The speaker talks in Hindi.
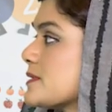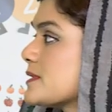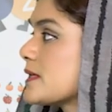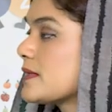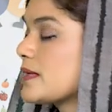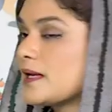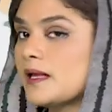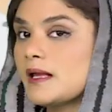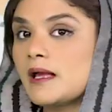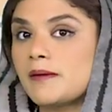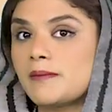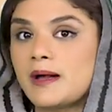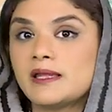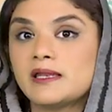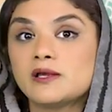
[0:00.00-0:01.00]
सकते हैं
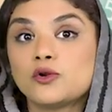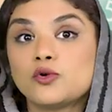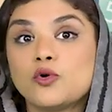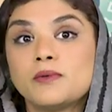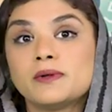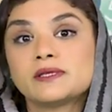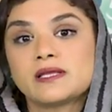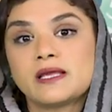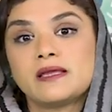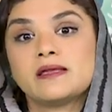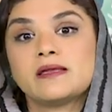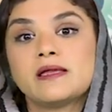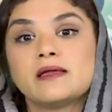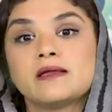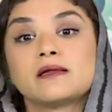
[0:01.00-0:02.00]
हमारी ग्लोबल
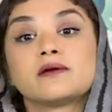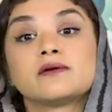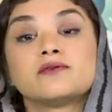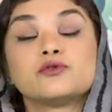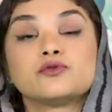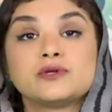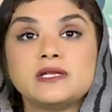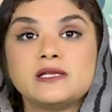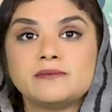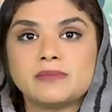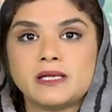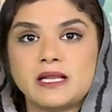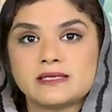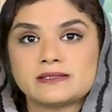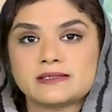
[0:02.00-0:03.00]
थिंकिंग रूटीन
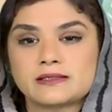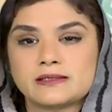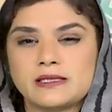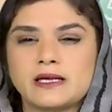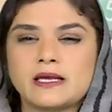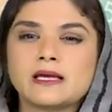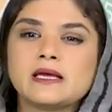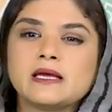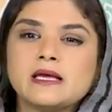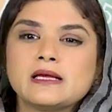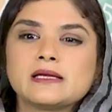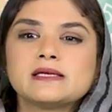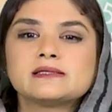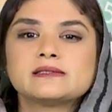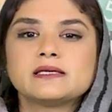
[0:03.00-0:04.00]
बना सकते हैं
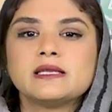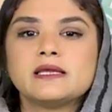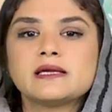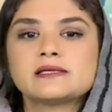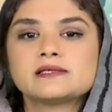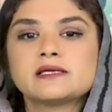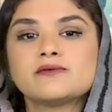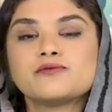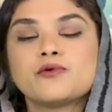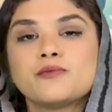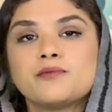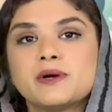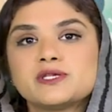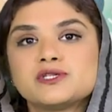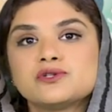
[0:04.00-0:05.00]
किस तरीके से वो
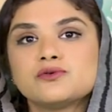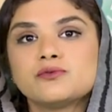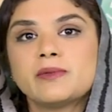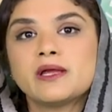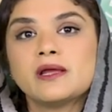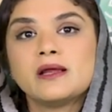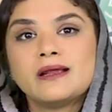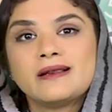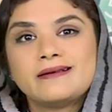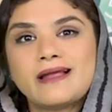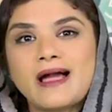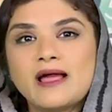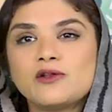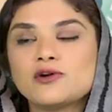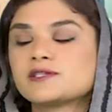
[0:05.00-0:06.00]
बच्चों में
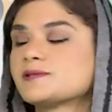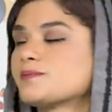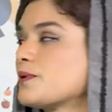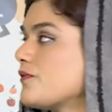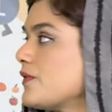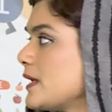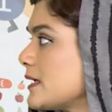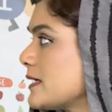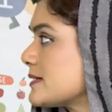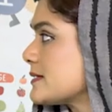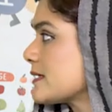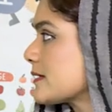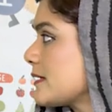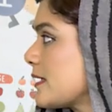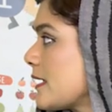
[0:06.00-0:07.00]
डायलॉग्स प्रोवेल कर
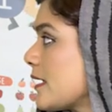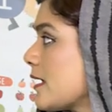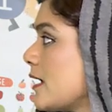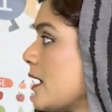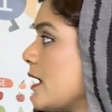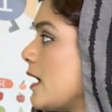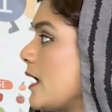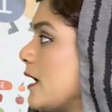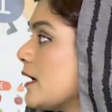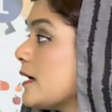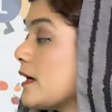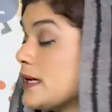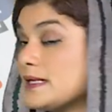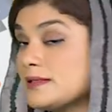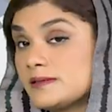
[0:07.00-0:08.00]
सकते हैं
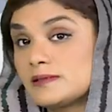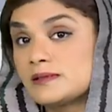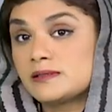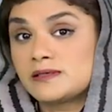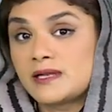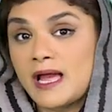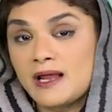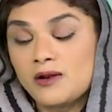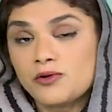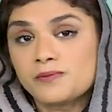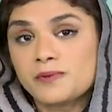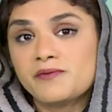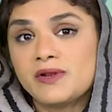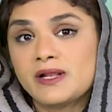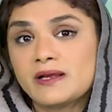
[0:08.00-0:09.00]
uh, इस डायलॉग
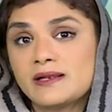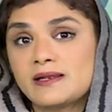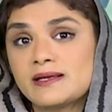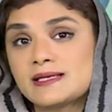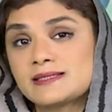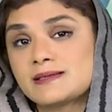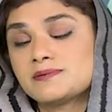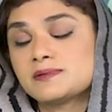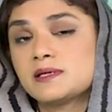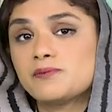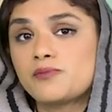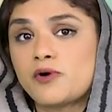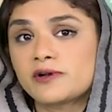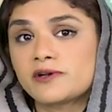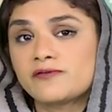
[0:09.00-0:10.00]
प्रोवेल करने का सबसे
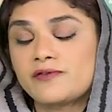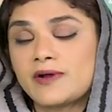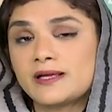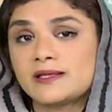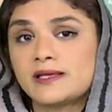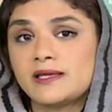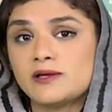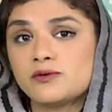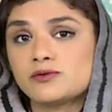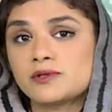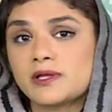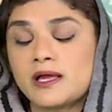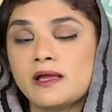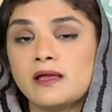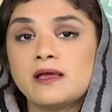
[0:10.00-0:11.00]
इम्पॉर्टेंट फ़ायदा ये
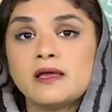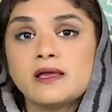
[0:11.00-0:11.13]
होता है